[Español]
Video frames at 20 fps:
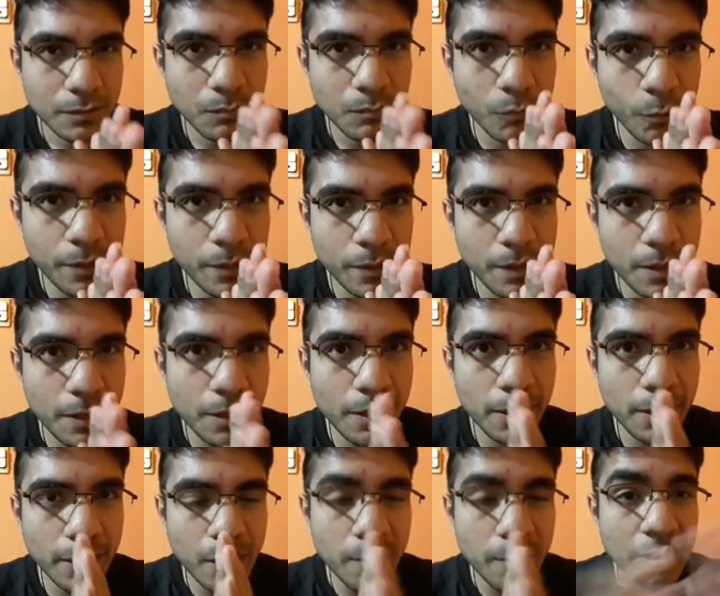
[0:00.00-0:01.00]
Voy
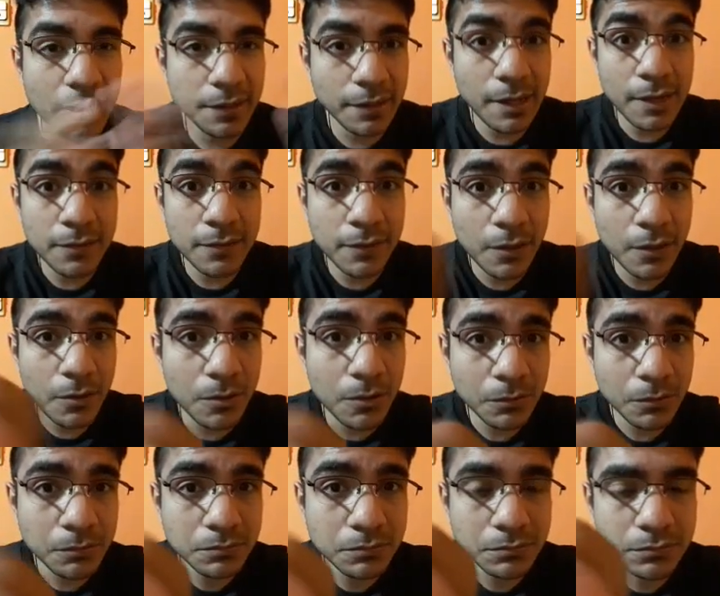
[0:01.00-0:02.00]
a cambiar de lanzador.
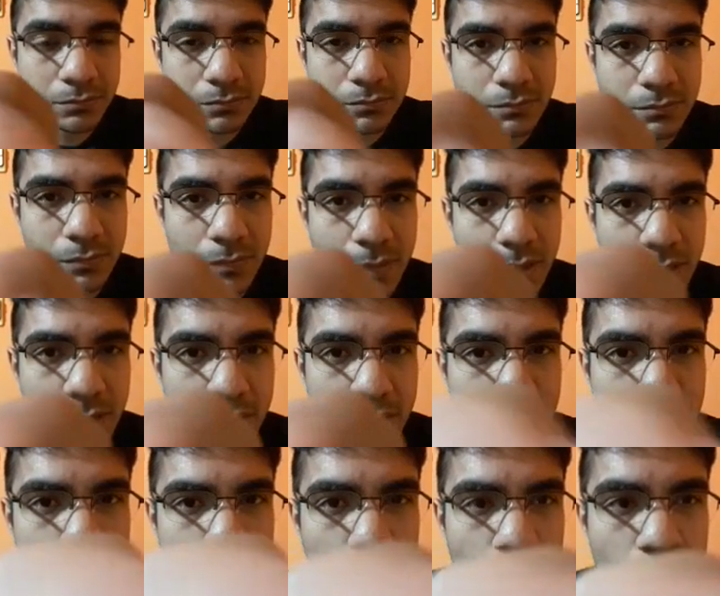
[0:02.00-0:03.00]

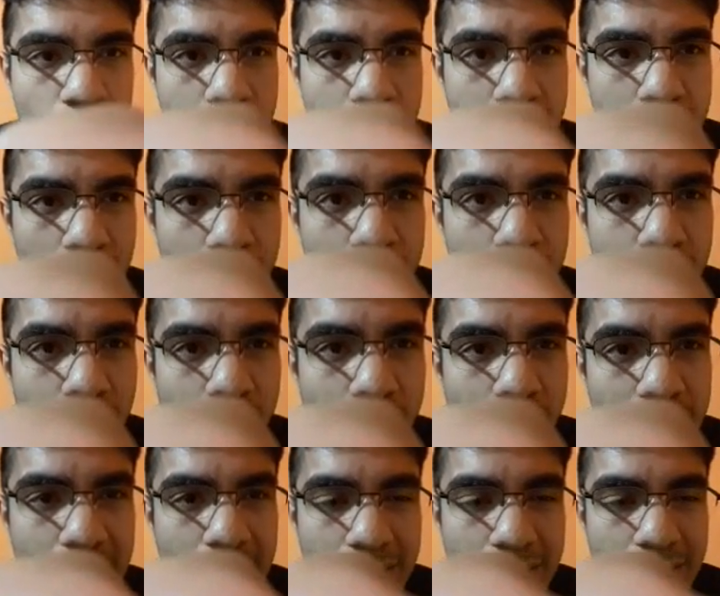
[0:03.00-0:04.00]
Un otro
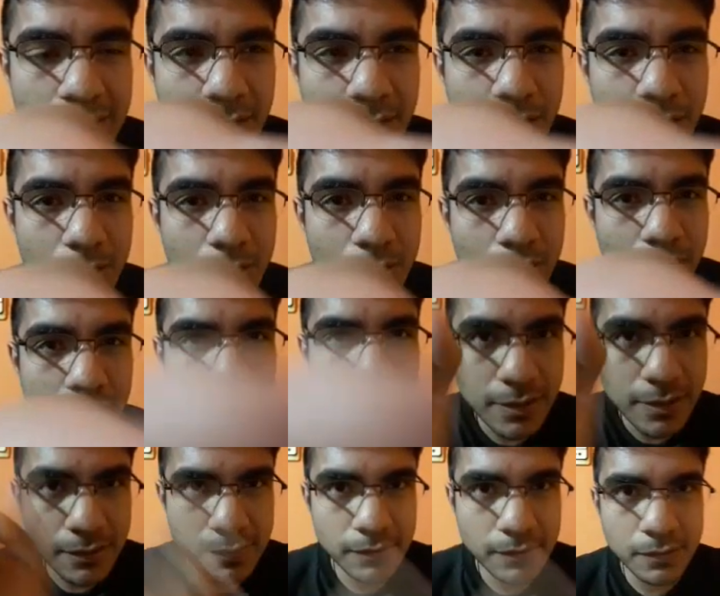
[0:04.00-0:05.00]
buen lanzador
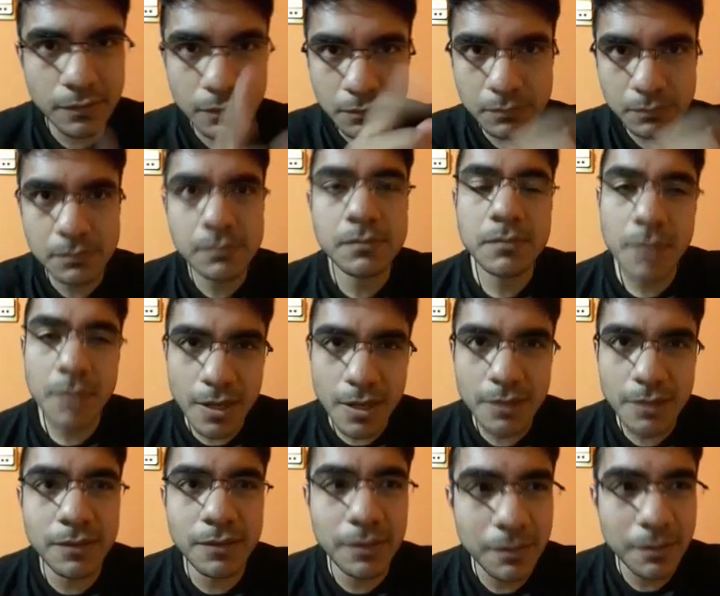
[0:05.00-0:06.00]
es
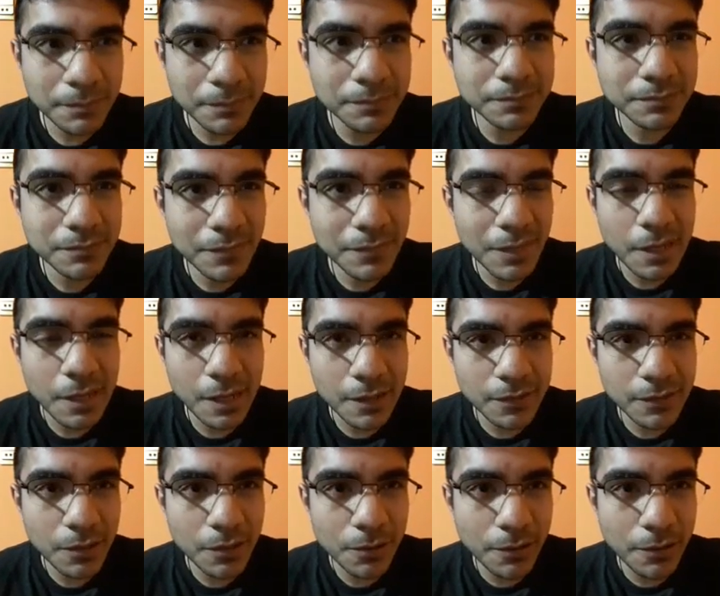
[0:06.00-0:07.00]
este, el
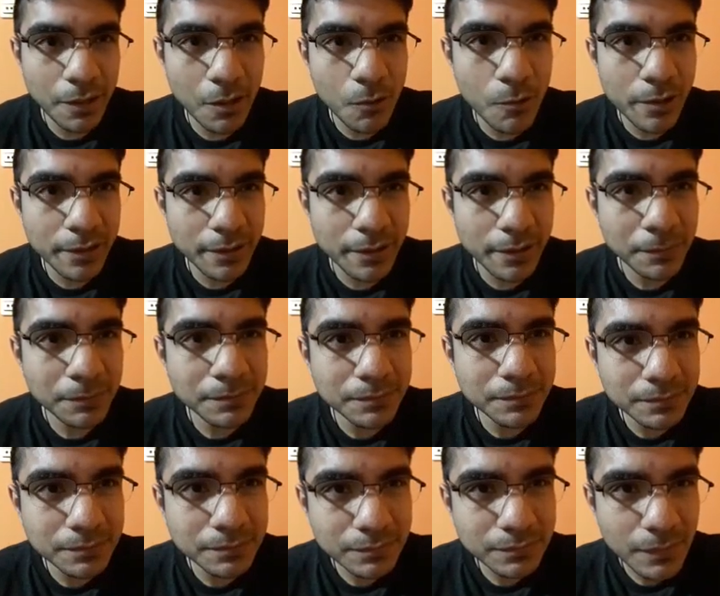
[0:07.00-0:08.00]
lanzador a cuerda.
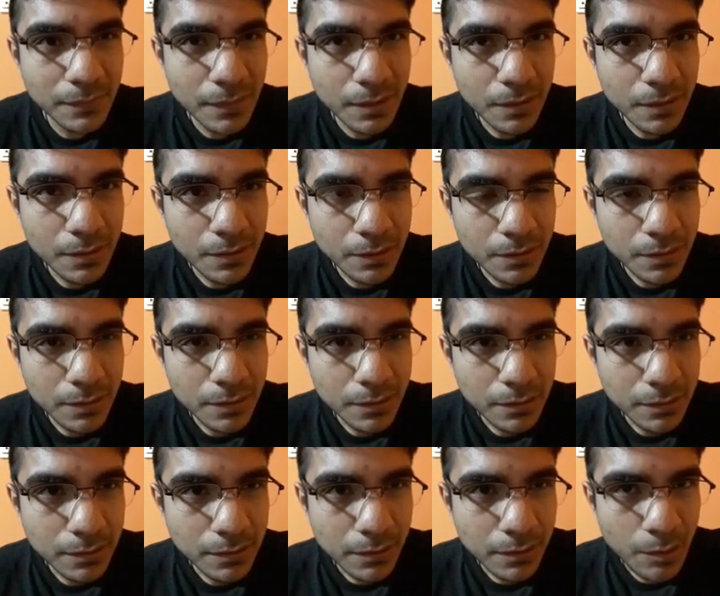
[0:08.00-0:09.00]

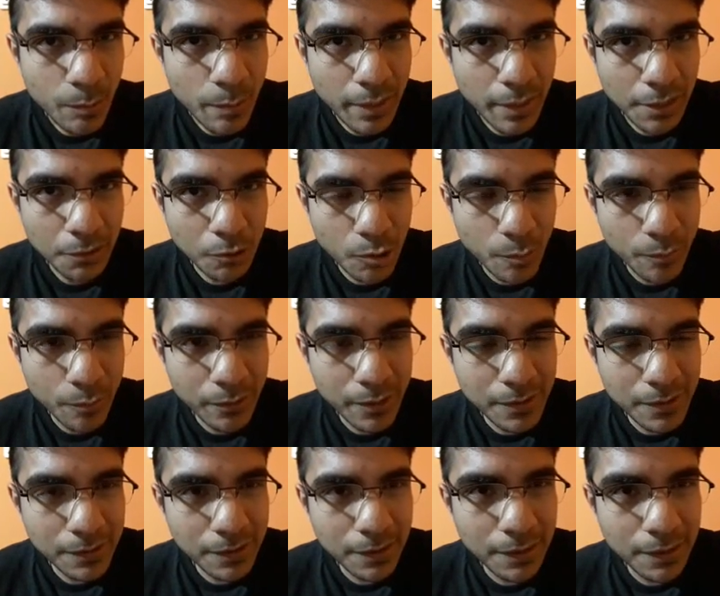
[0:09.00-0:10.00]
Esperando al
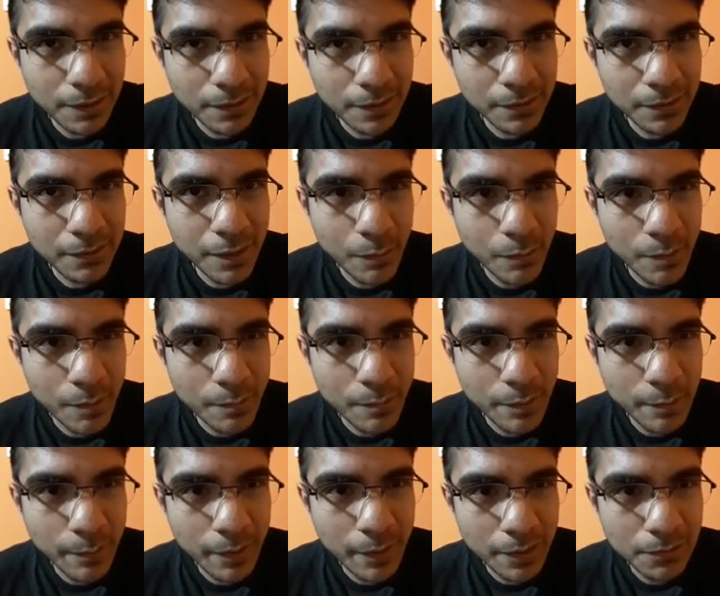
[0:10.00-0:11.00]
oponente que también
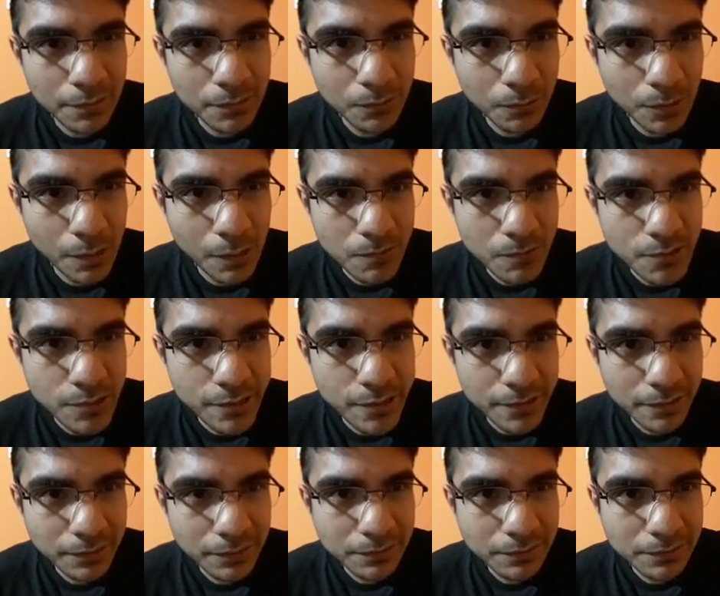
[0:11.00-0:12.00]
prepare su launcher.
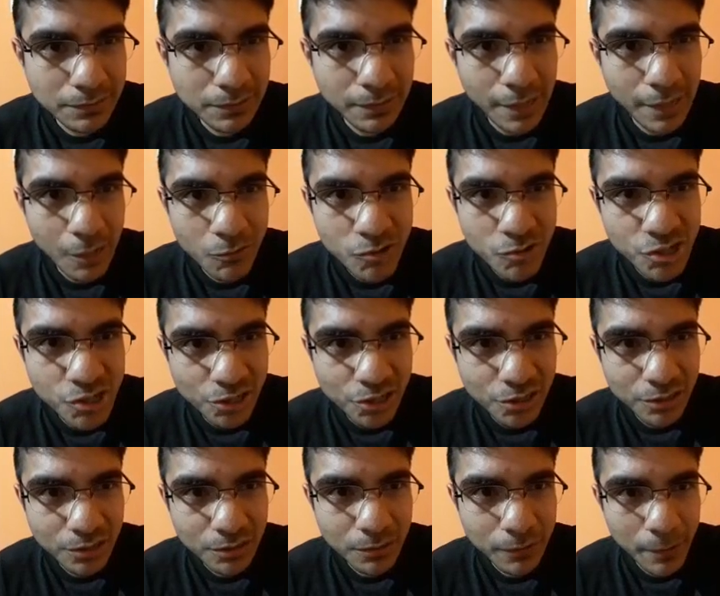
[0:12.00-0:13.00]
Launcher
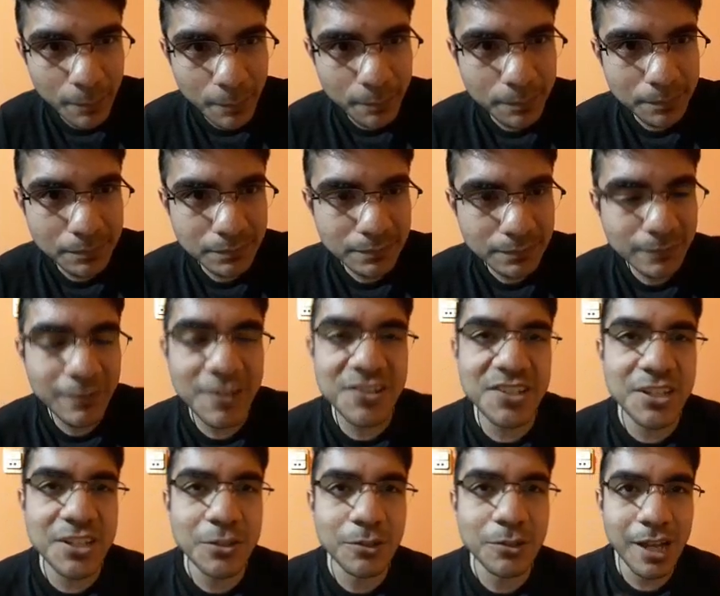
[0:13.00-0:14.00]

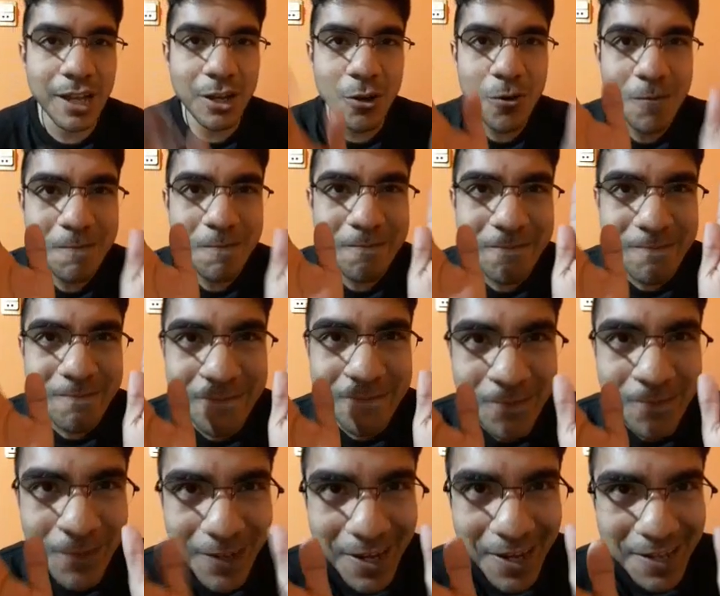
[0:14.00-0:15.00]
fallido, la
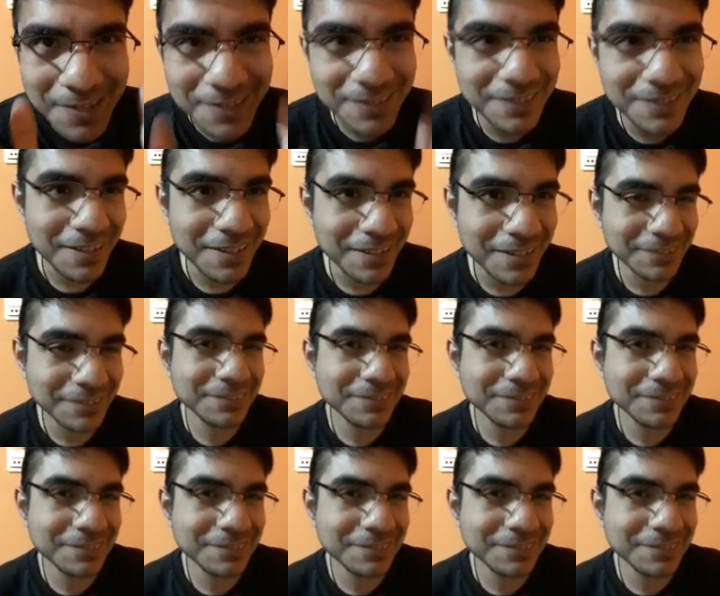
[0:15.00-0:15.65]
conferencia.